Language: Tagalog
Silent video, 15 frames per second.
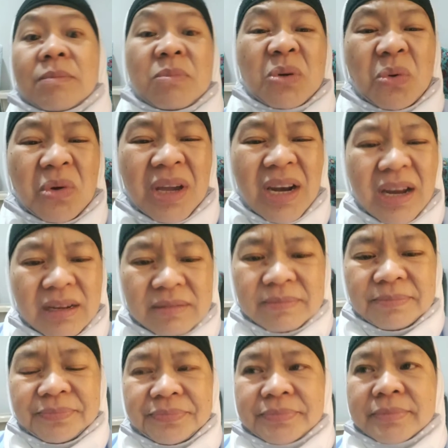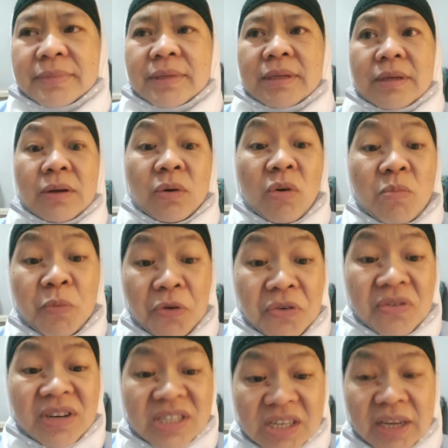Pero okay lang. Kung
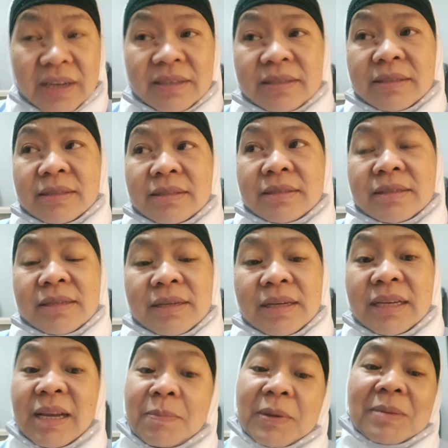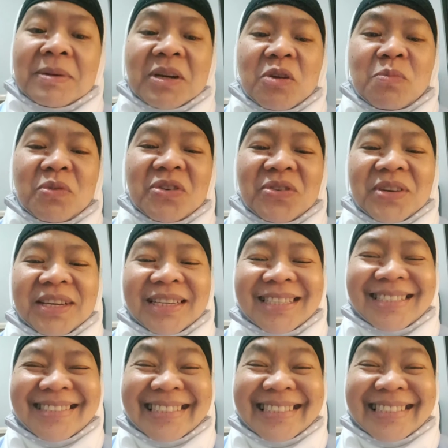puno na siya, hindi pa naman ako puno eh.